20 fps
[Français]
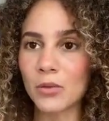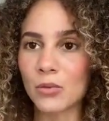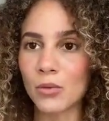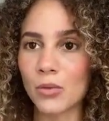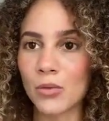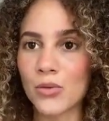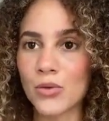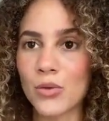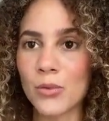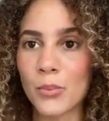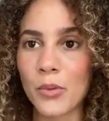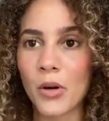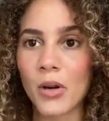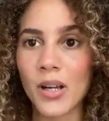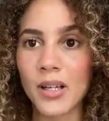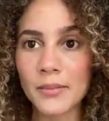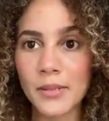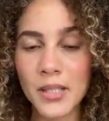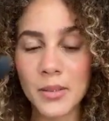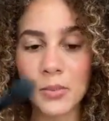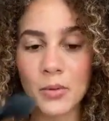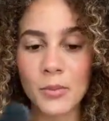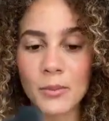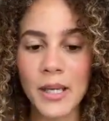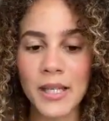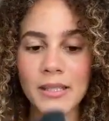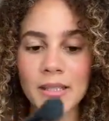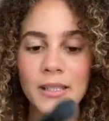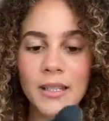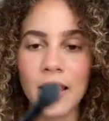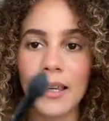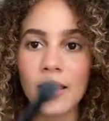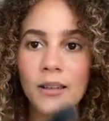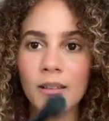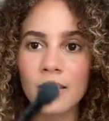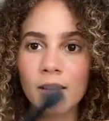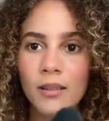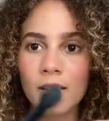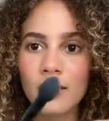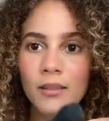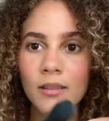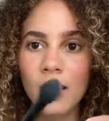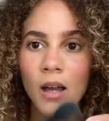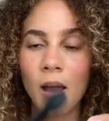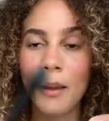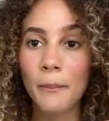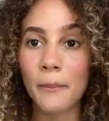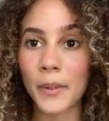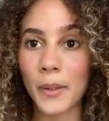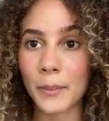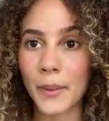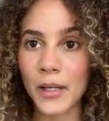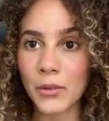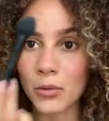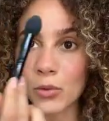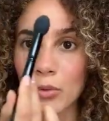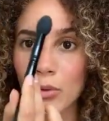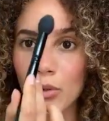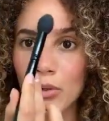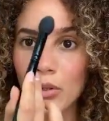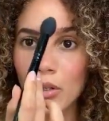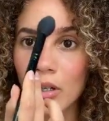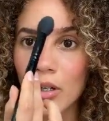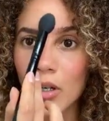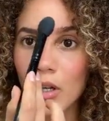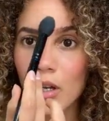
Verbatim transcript: Donc je prends un petit peu de matière, mais pas trop.